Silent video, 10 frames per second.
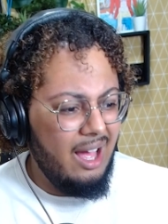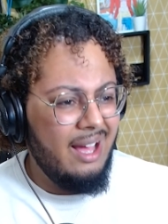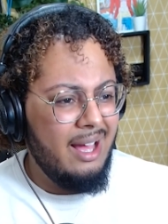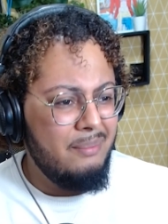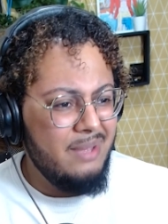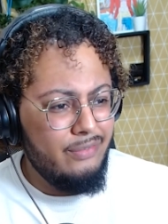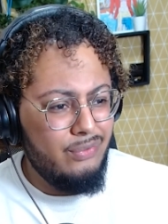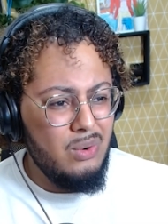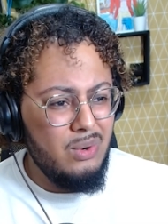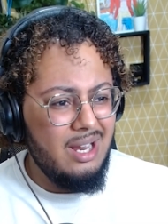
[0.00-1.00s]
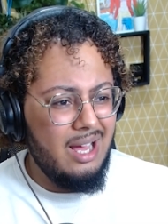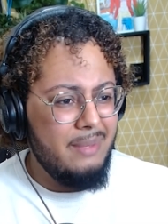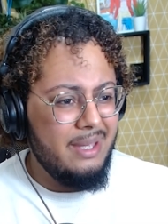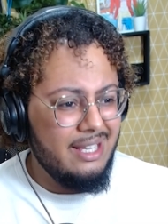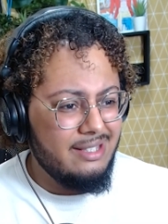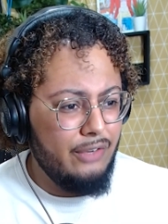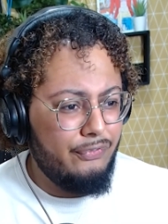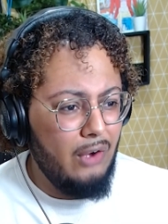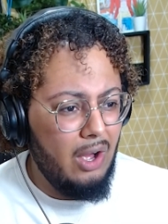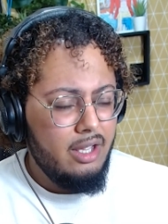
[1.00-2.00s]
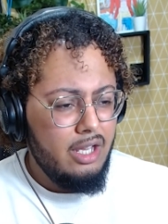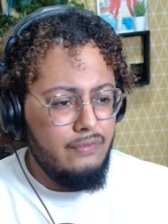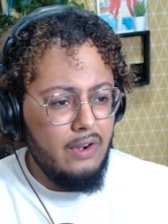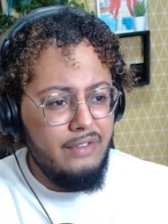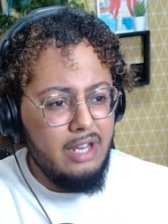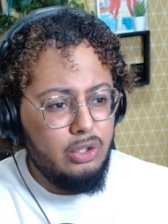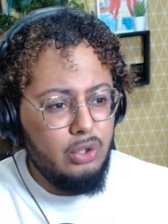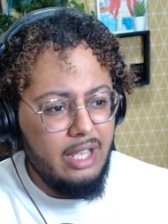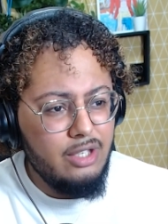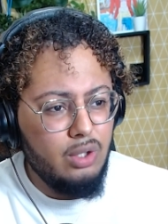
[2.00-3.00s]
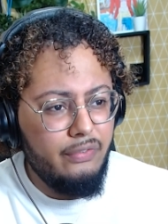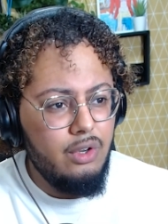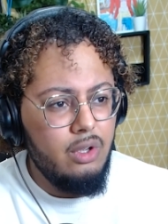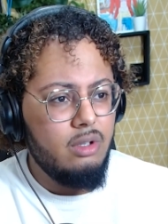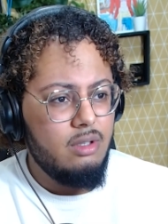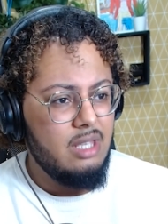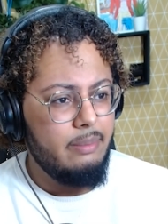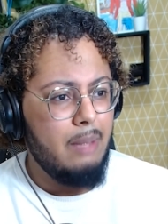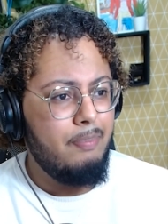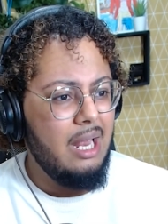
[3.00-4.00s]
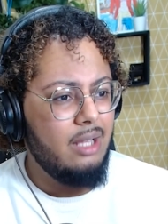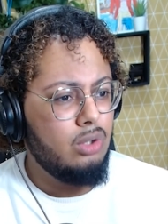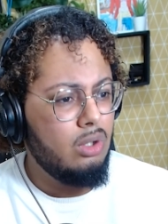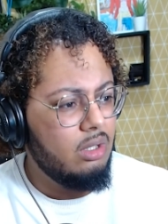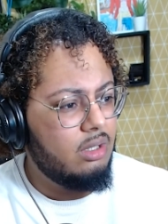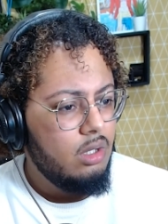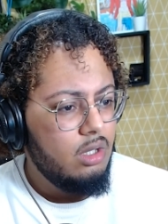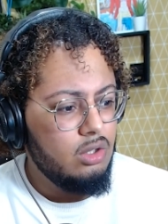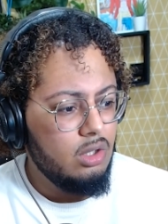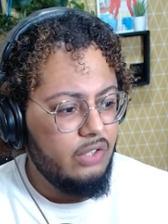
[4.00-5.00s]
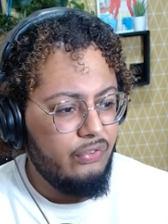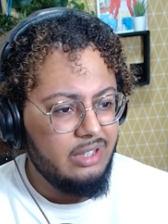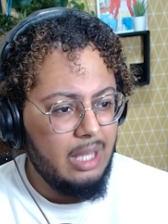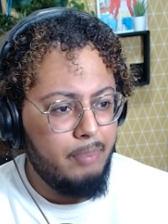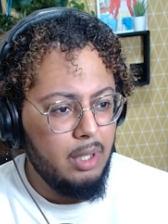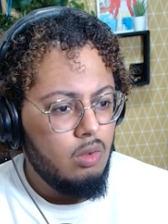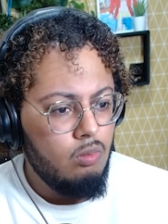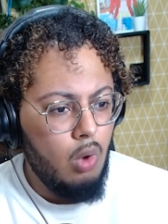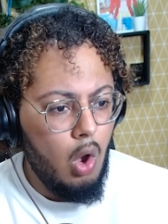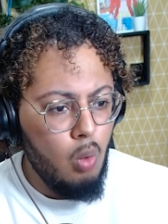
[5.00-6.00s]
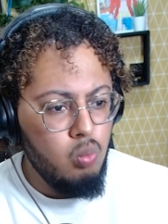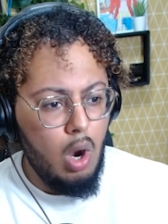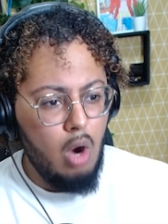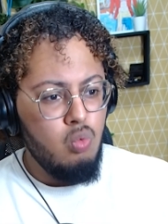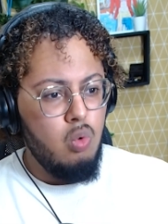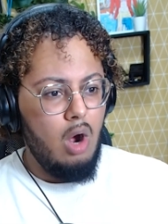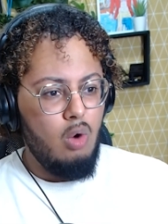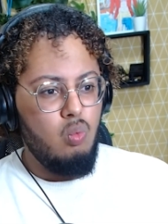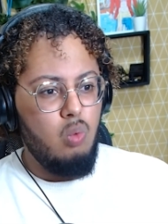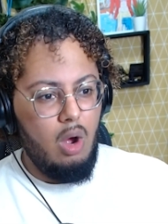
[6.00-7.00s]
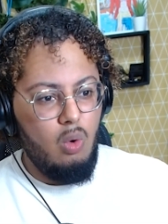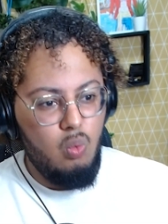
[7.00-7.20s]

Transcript: Ah, mais ils vont où, là Mais qu'est-ce qu'ils font Ils vont venir de là, ils sont venus Ça me rappelle un truc Et tu fais ta pote Oh, wow, wow, wow,